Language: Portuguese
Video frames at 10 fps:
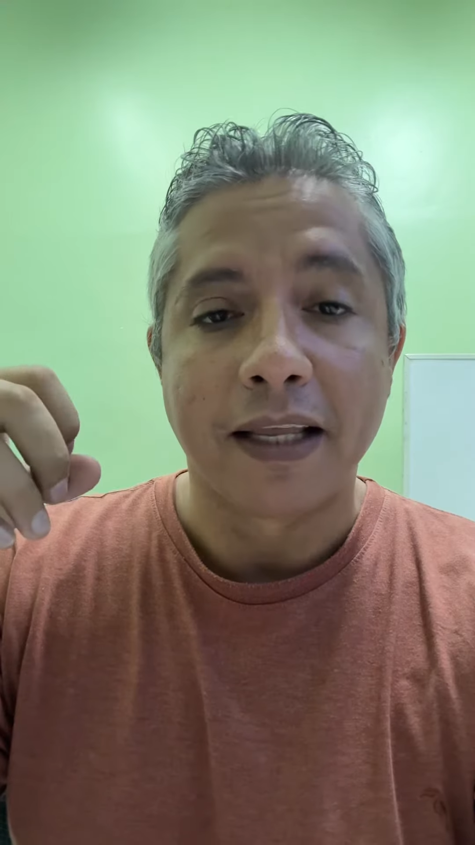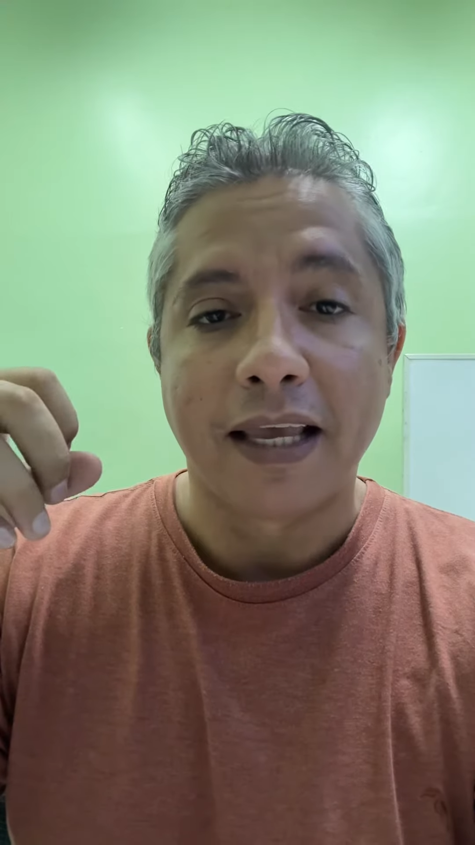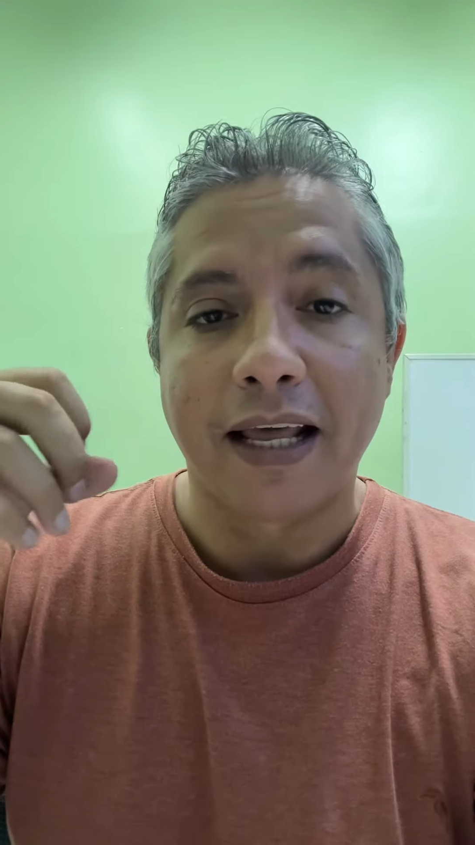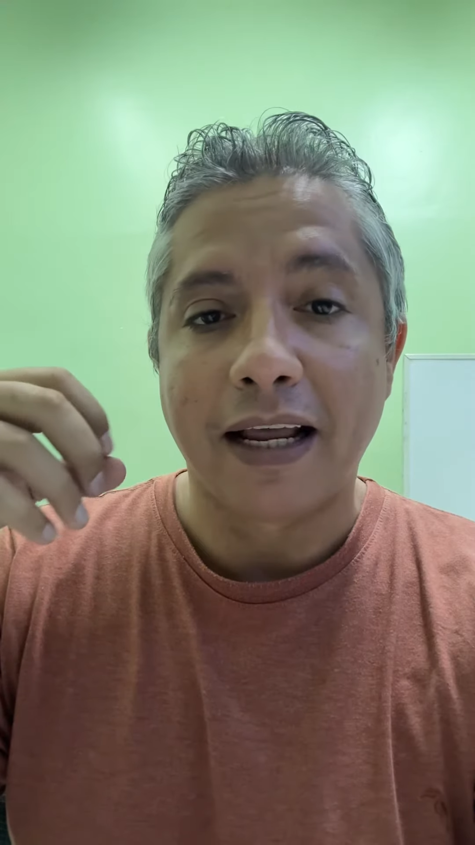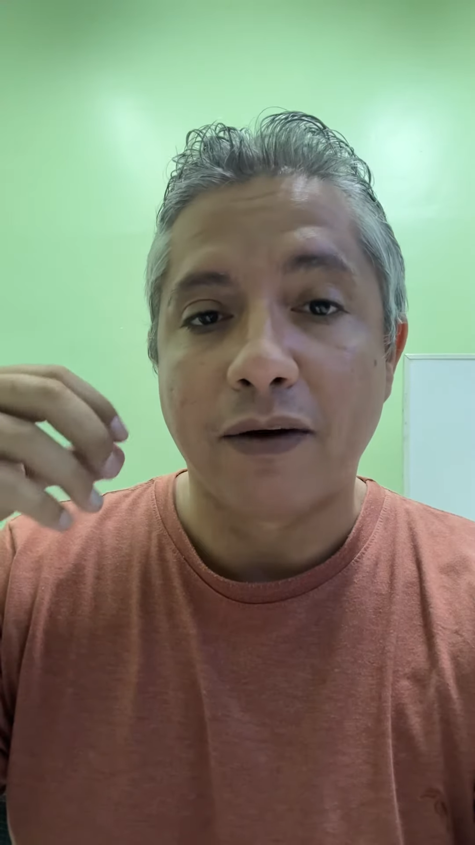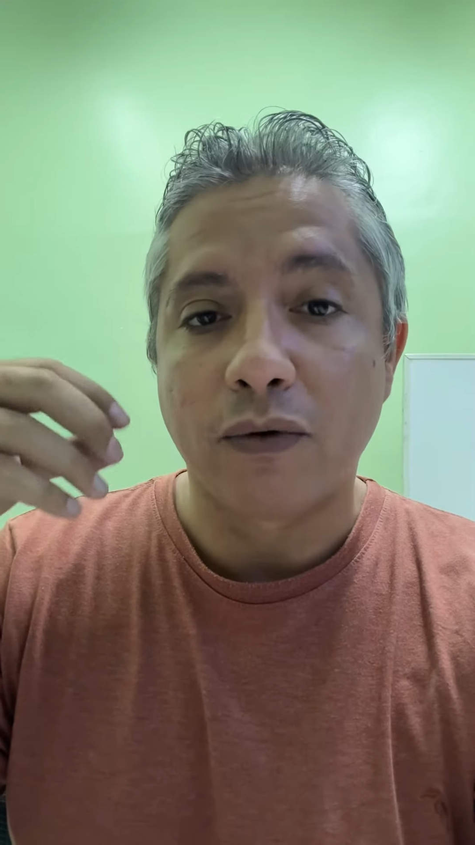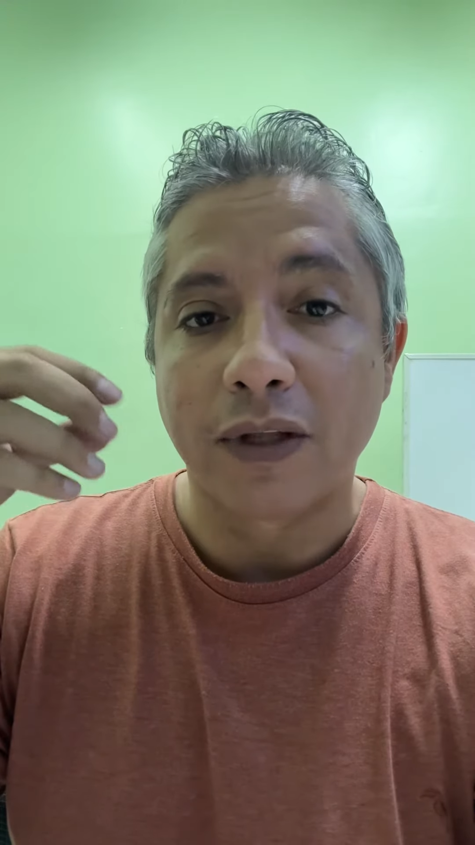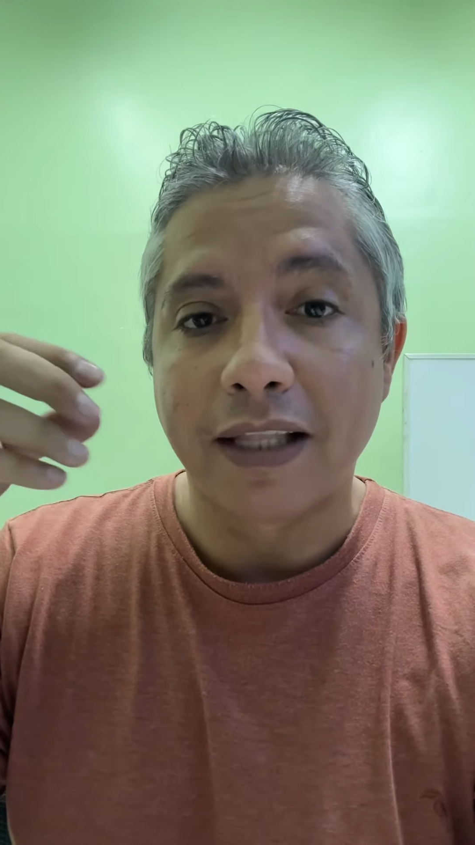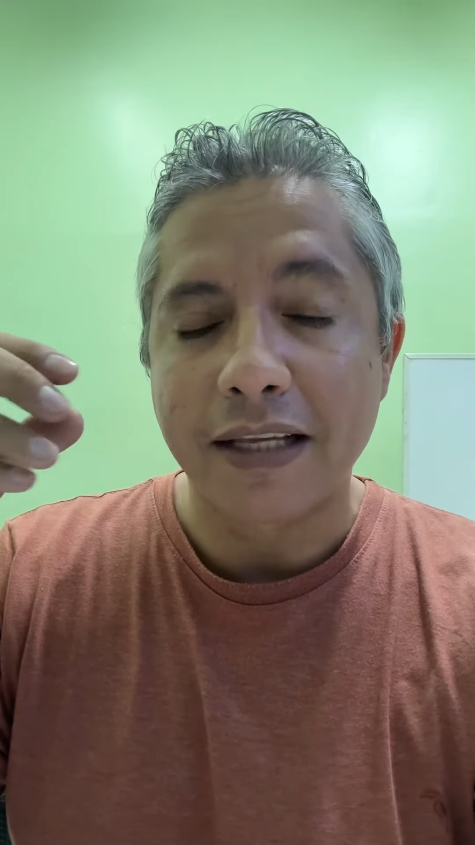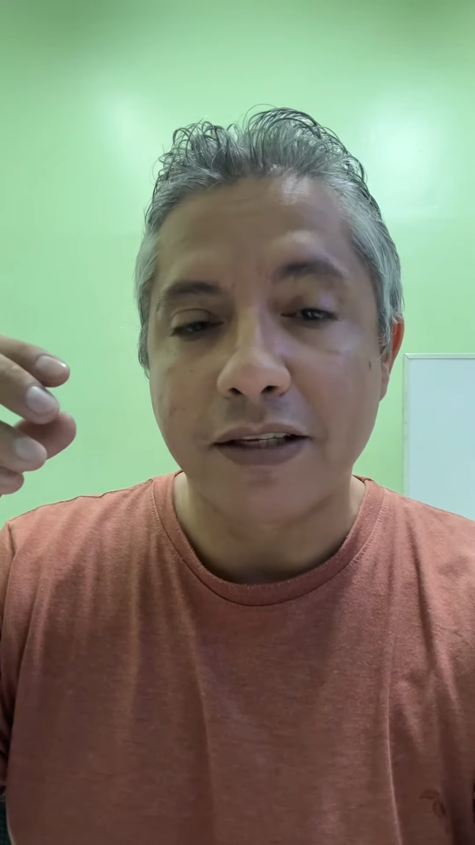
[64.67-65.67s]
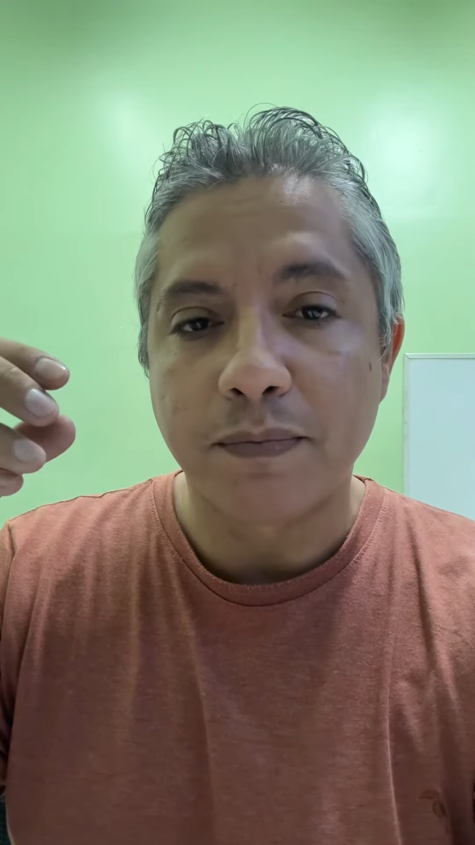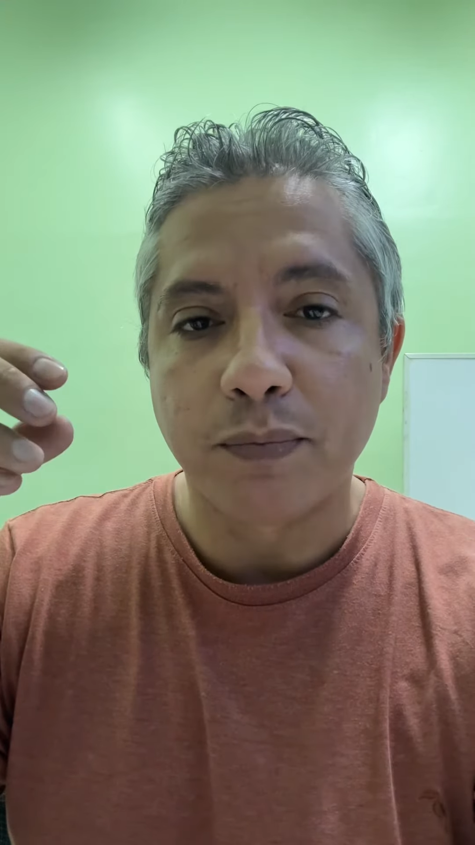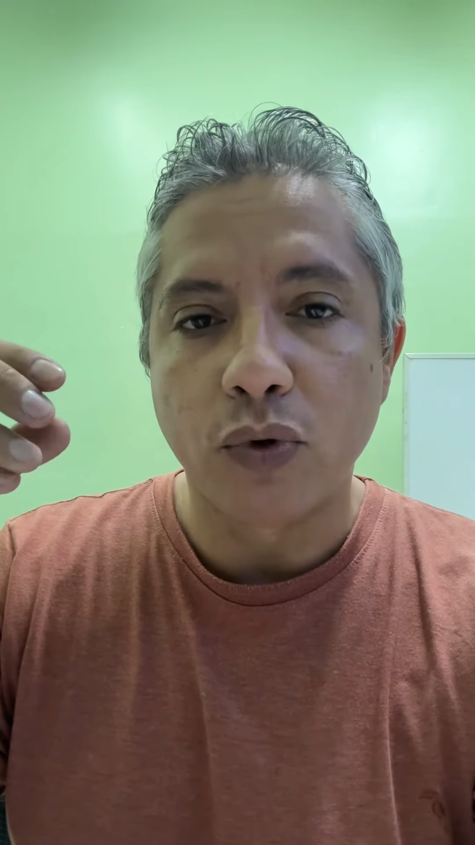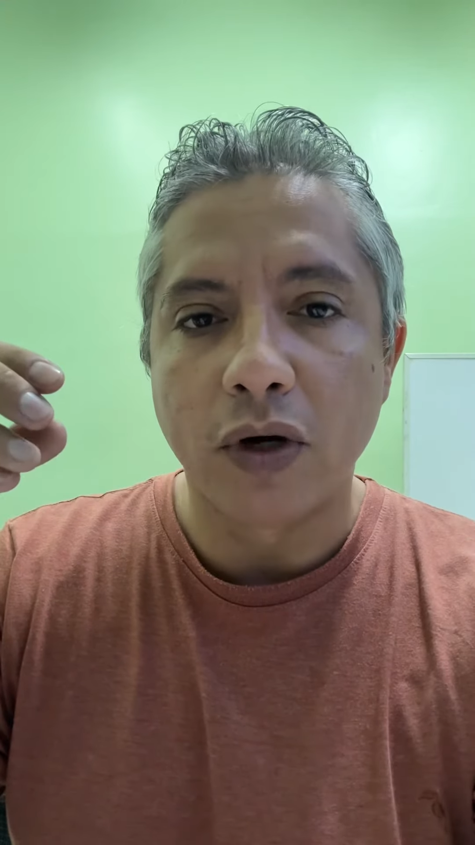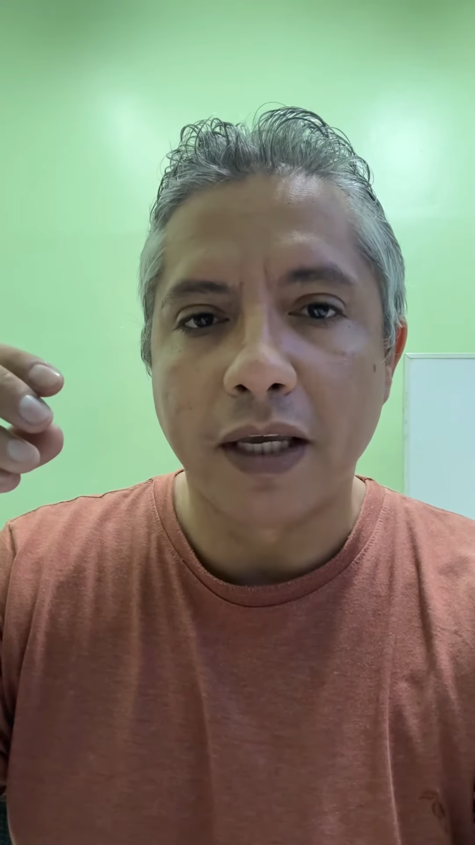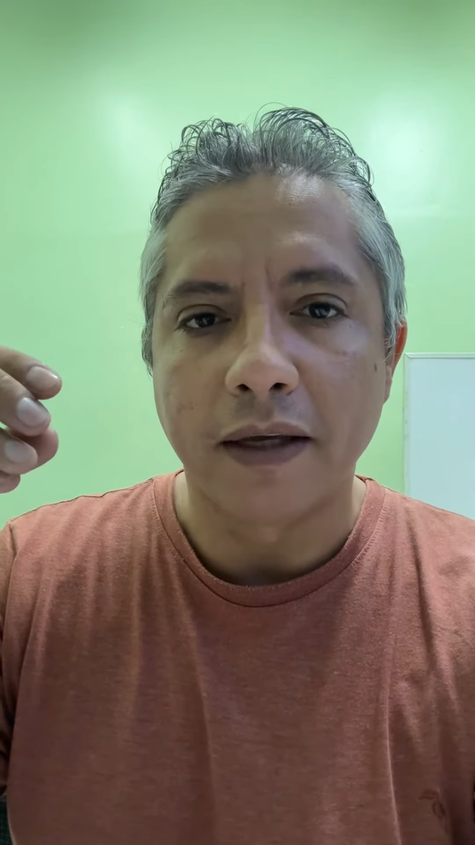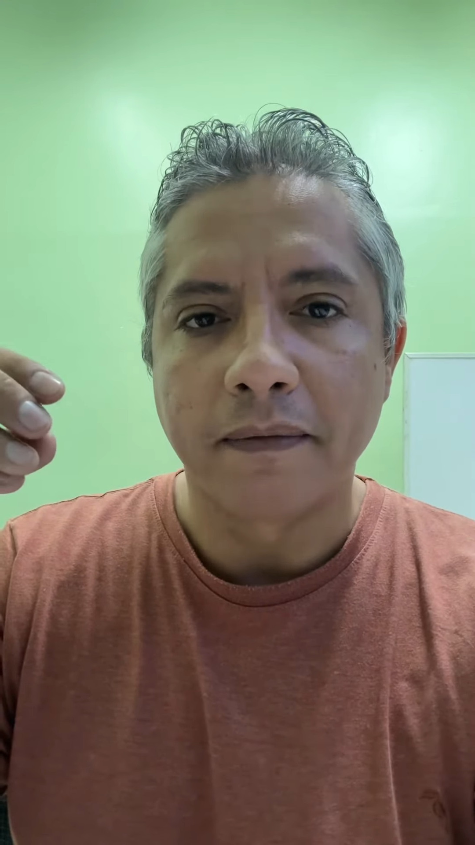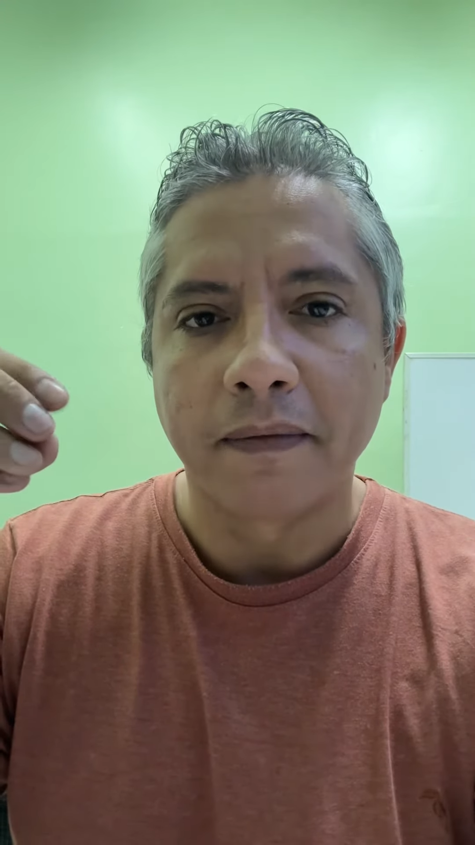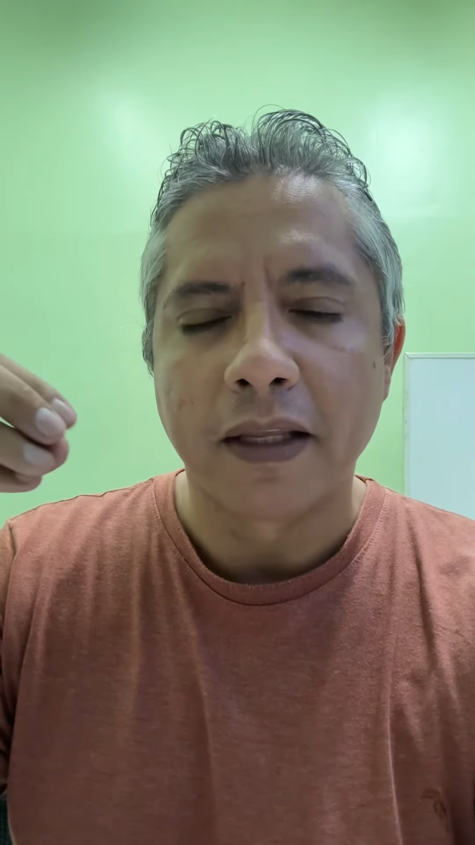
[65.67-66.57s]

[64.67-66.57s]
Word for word: ela acontece por quê?